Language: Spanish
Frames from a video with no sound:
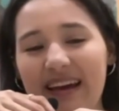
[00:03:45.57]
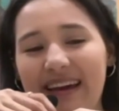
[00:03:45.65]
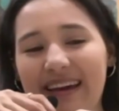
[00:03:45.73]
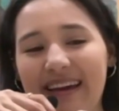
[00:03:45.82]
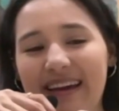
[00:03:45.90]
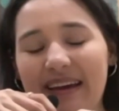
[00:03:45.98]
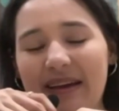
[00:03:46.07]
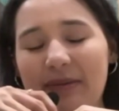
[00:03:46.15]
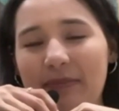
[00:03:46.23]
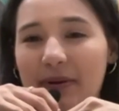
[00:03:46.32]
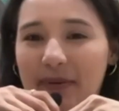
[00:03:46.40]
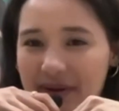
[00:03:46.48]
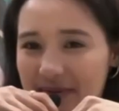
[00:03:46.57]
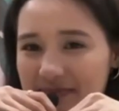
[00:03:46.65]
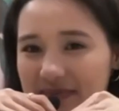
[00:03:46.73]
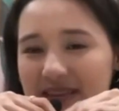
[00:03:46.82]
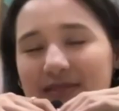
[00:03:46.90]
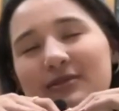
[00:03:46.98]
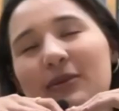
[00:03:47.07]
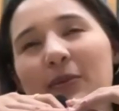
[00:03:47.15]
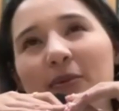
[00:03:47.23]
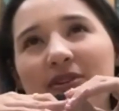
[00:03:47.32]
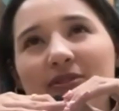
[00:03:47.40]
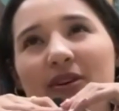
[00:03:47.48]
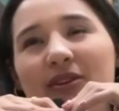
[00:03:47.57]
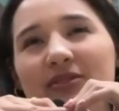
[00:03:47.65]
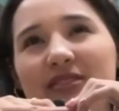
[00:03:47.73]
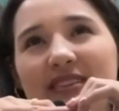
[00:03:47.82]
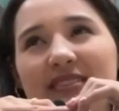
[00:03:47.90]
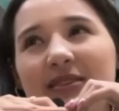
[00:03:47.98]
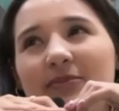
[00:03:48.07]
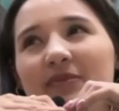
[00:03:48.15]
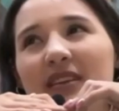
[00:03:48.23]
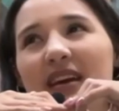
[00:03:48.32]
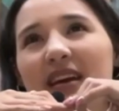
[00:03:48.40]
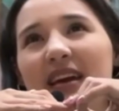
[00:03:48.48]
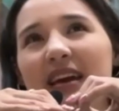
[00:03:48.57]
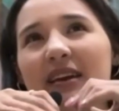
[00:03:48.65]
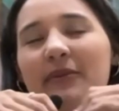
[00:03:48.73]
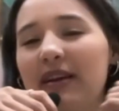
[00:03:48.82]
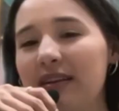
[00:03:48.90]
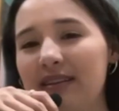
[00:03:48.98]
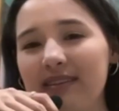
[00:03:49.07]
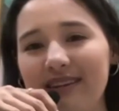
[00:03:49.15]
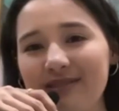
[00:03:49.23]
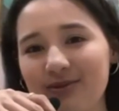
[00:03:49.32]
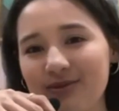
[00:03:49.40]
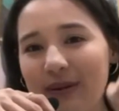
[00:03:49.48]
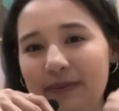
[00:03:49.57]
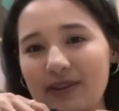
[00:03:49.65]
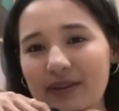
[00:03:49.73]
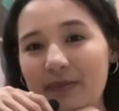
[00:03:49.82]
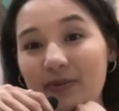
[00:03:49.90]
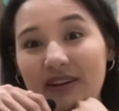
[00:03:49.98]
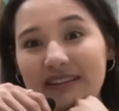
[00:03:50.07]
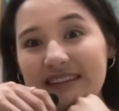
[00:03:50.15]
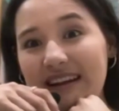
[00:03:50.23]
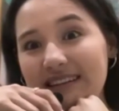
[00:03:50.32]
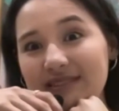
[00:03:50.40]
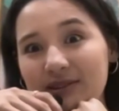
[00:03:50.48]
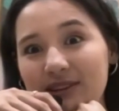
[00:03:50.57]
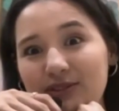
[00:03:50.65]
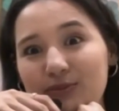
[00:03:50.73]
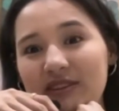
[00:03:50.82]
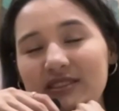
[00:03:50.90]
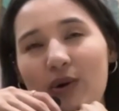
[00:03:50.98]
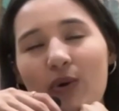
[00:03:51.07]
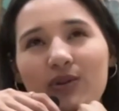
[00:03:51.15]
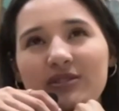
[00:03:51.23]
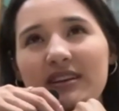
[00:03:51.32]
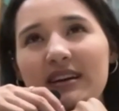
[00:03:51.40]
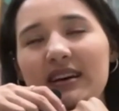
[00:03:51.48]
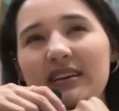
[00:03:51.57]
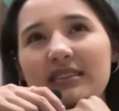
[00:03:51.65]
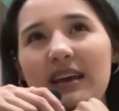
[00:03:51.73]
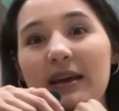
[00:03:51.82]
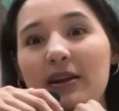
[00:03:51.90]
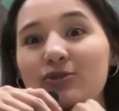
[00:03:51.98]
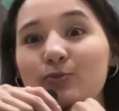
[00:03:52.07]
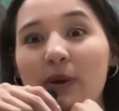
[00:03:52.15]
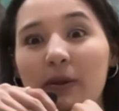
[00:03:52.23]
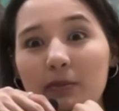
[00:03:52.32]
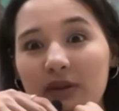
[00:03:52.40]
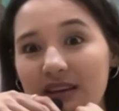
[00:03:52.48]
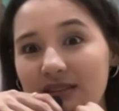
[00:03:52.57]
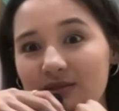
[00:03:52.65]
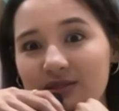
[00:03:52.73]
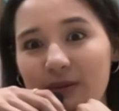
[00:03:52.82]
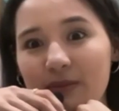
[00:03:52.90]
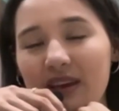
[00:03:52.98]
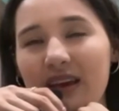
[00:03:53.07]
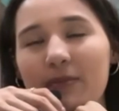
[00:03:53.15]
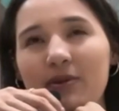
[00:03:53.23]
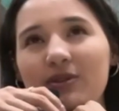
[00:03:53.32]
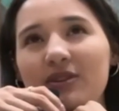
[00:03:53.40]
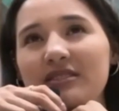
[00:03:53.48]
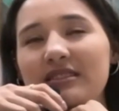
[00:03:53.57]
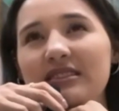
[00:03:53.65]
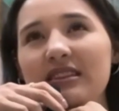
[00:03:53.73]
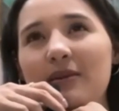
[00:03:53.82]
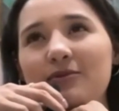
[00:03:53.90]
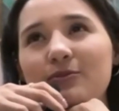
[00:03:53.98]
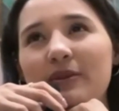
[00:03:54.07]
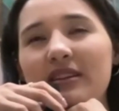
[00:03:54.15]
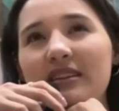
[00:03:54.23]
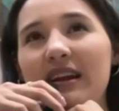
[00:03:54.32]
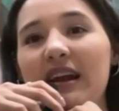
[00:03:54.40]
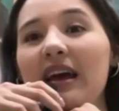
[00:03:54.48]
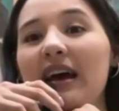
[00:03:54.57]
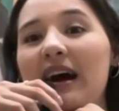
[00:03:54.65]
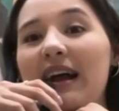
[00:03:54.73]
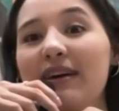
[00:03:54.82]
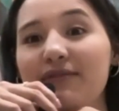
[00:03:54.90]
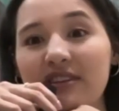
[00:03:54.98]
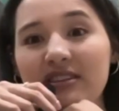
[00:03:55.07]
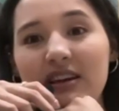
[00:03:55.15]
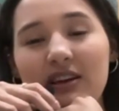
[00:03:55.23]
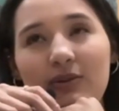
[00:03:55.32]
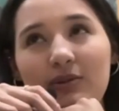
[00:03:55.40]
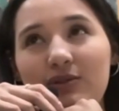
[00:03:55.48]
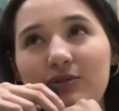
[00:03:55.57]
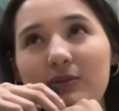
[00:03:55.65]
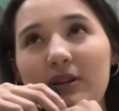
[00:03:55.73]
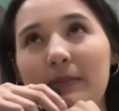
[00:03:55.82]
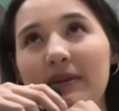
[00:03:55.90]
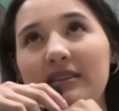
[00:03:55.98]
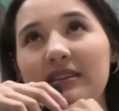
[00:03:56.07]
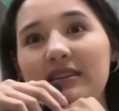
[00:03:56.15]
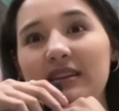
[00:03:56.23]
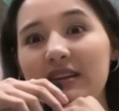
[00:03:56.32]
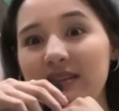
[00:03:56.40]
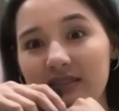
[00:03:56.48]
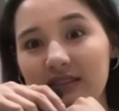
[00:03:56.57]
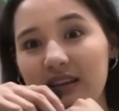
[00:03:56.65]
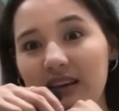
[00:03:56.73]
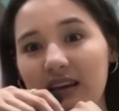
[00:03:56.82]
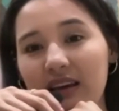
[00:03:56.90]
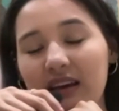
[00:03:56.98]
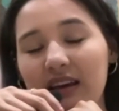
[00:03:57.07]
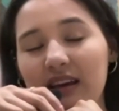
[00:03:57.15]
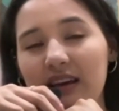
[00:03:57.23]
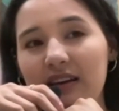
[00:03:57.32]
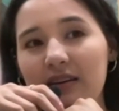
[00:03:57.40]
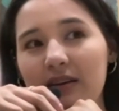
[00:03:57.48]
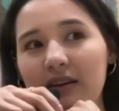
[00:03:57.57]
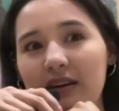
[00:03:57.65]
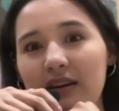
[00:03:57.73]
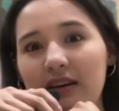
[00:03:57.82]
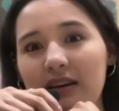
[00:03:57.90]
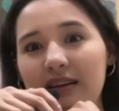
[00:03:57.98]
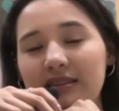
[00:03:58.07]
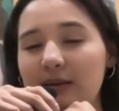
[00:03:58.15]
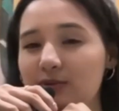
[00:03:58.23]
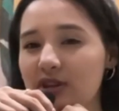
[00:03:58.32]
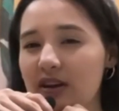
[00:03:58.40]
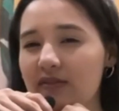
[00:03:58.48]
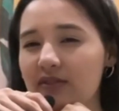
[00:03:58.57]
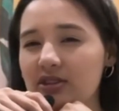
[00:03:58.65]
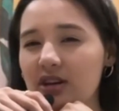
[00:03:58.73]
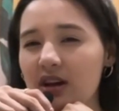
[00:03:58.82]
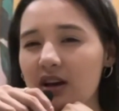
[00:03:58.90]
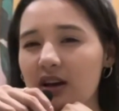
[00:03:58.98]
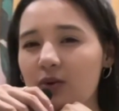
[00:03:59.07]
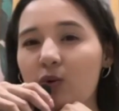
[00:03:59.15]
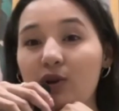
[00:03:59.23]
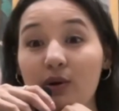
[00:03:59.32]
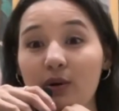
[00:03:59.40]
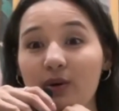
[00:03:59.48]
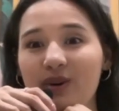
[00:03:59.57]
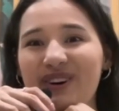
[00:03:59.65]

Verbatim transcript: Eh, pero bueno, eso es como un poquito de contexto. E igual en el transcurso del video también voy a estarles contando más cosas, eh, los permisos también que de pronto necesitamos para entrar a la fecha de hoy 2023. Eh, estamos a qué fecha? Julio,